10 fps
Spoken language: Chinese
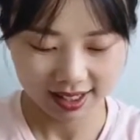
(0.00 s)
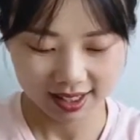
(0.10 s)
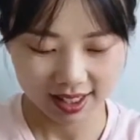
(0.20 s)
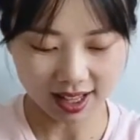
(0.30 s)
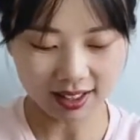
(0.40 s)

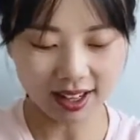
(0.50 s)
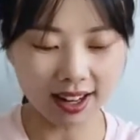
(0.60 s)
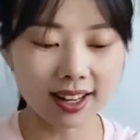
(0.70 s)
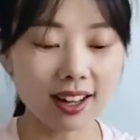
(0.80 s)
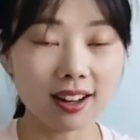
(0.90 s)
夏天
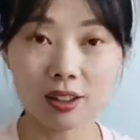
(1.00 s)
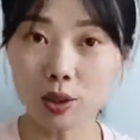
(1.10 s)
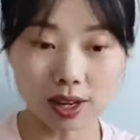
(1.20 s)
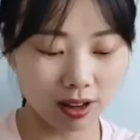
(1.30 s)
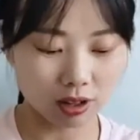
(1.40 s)
来了，最
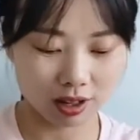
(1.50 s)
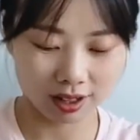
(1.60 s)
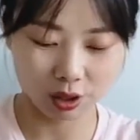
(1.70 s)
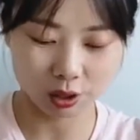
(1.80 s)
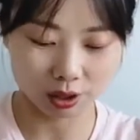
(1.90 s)
好吃的
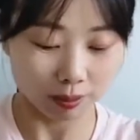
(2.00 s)
就是